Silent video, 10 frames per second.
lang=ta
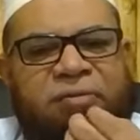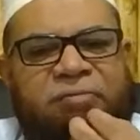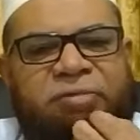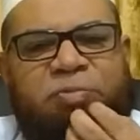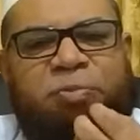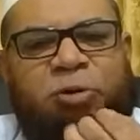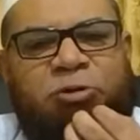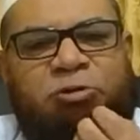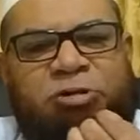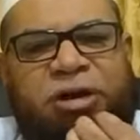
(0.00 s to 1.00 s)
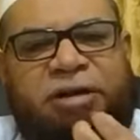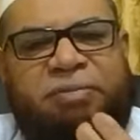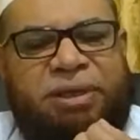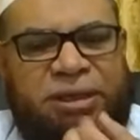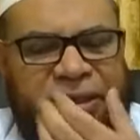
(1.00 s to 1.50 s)
வெறுப்போடு
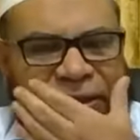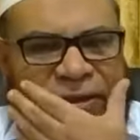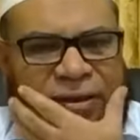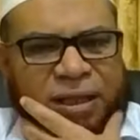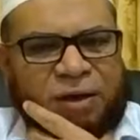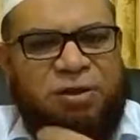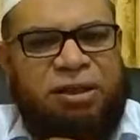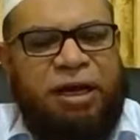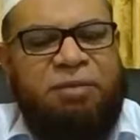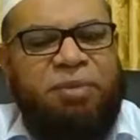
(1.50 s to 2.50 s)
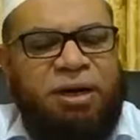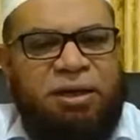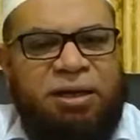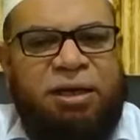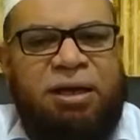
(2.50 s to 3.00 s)
நடைபெறுகிறது அதாவது தனி
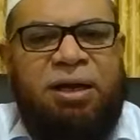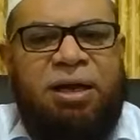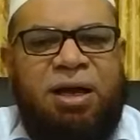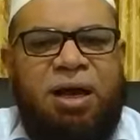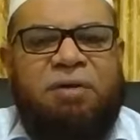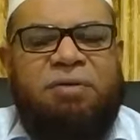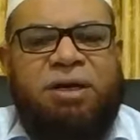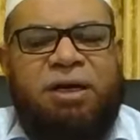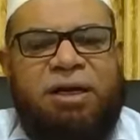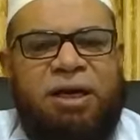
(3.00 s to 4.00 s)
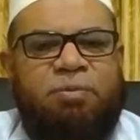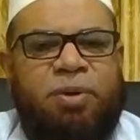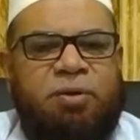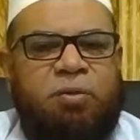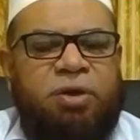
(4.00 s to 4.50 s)
மனிதர்கள் அவர்களுக்கு
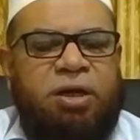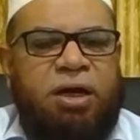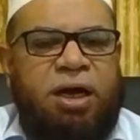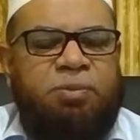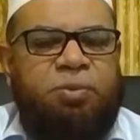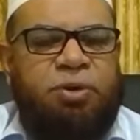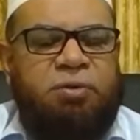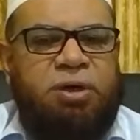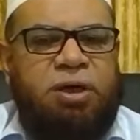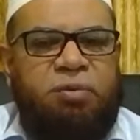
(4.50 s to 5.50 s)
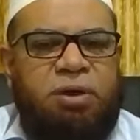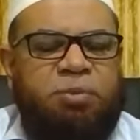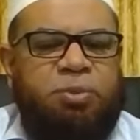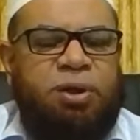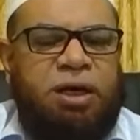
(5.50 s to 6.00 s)
ஏற்படக்கூடிய காழ்ப்புணர்வுகள்
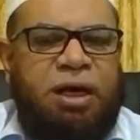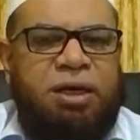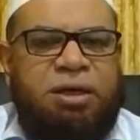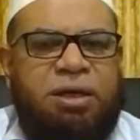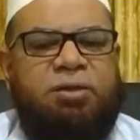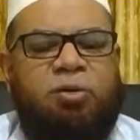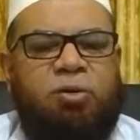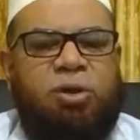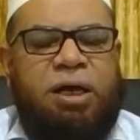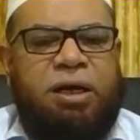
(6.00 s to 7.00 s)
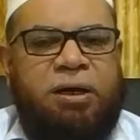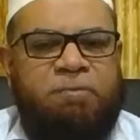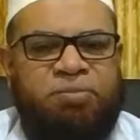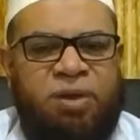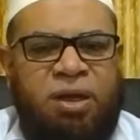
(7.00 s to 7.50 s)
வெறுப்புகளால் நடந்து கொள்கிறார்கள்
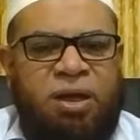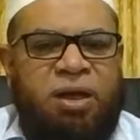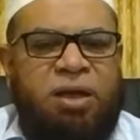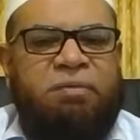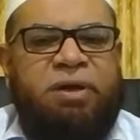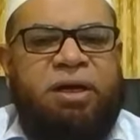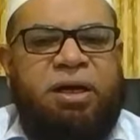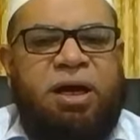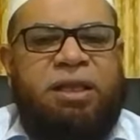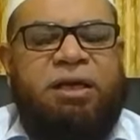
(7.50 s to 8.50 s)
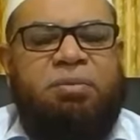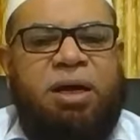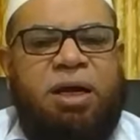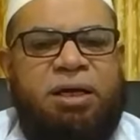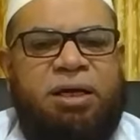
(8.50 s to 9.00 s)
எனவே
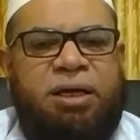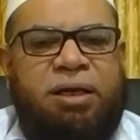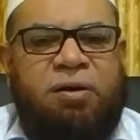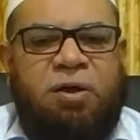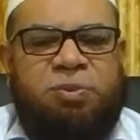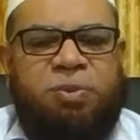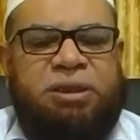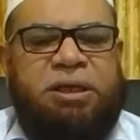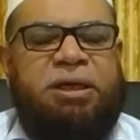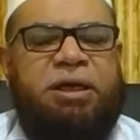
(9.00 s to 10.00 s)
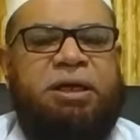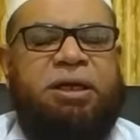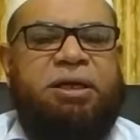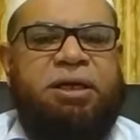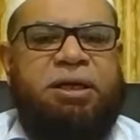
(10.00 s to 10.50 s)
அதிகமான
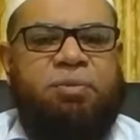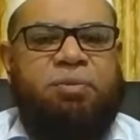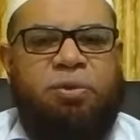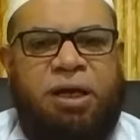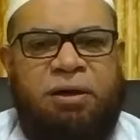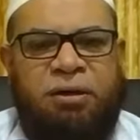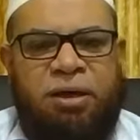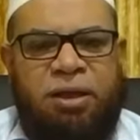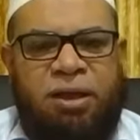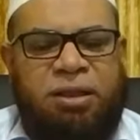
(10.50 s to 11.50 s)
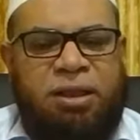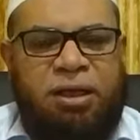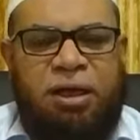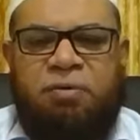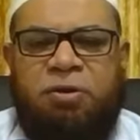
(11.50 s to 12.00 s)
ஹாஸ்பிட்டல்களிலே நீங்கள் போனால்
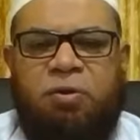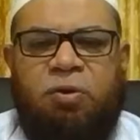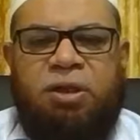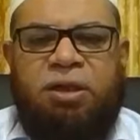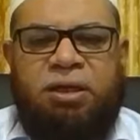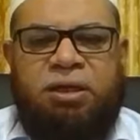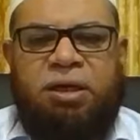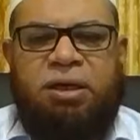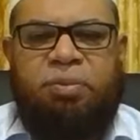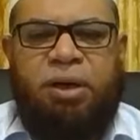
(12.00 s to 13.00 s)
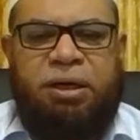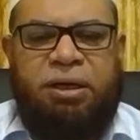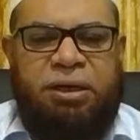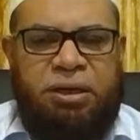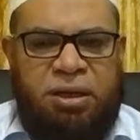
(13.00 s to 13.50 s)
எத்தனையாவது குழந்தை என்று
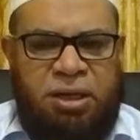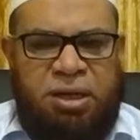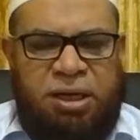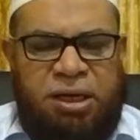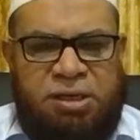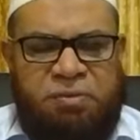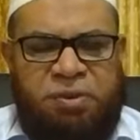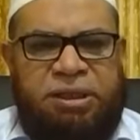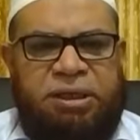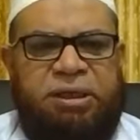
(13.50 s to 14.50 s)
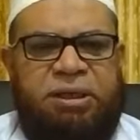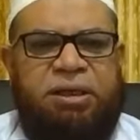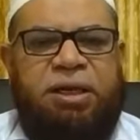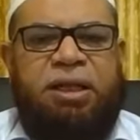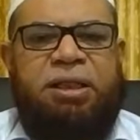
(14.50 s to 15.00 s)
கேட்பார்கள் கேட்டுவிட்டு
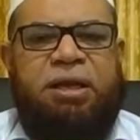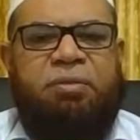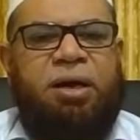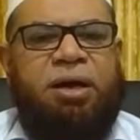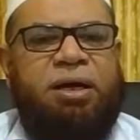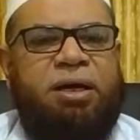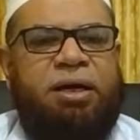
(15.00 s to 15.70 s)
நிரந்தரமாக